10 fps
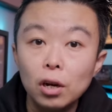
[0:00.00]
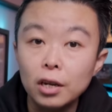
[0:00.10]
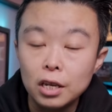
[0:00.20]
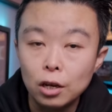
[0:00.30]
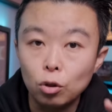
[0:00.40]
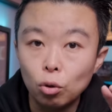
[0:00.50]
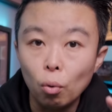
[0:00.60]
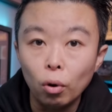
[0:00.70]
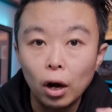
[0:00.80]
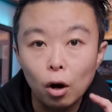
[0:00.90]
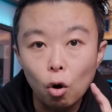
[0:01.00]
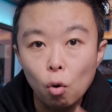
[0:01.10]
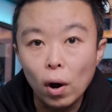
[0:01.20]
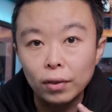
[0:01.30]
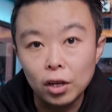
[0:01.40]
得已动了
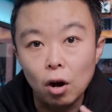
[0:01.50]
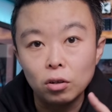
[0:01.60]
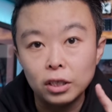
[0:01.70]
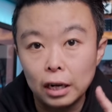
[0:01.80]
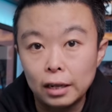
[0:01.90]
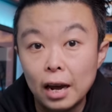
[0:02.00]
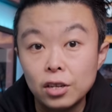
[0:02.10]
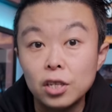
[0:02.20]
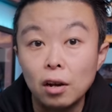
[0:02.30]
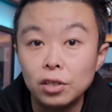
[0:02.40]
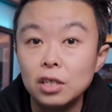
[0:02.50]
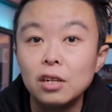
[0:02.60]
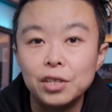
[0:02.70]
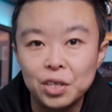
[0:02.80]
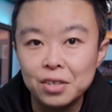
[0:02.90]
换掉这台相机
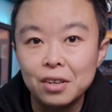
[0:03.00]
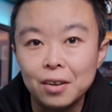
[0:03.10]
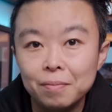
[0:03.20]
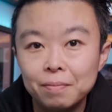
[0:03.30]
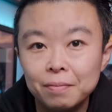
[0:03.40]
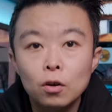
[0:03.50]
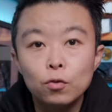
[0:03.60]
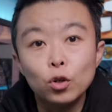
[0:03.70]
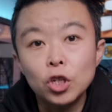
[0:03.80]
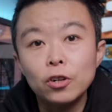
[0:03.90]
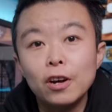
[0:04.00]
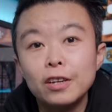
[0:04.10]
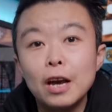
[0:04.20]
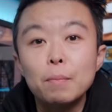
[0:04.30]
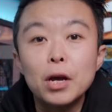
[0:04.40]
的心思。富士
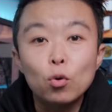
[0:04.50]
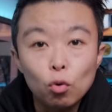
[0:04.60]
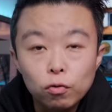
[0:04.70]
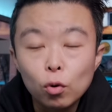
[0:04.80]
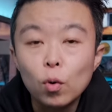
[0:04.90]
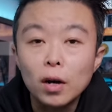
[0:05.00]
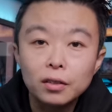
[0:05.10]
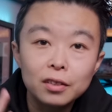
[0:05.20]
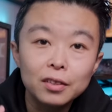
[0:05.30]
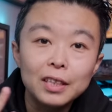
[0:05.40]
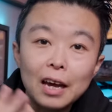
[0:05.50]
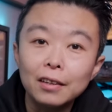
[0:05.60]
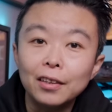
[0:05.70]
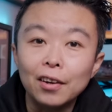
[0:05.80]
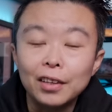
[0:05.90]
呢也没辜负我4
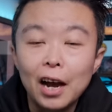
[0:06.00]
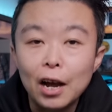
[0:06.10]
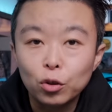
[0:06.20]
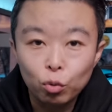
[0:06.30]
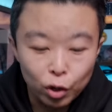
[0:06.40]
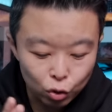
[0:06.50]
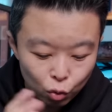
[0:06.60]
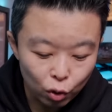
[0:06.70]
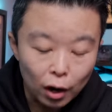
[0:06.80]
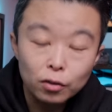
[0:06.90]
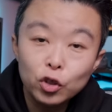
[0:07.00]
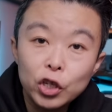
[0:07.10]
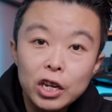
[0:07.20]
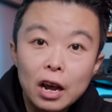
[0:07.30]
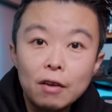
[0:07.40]
年的等待，推出了
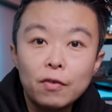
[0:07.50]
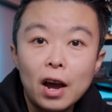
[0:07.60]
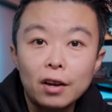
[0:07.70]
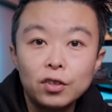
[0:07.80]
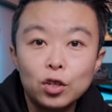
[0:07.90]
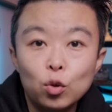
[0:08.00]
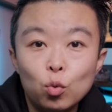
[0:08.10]
GFX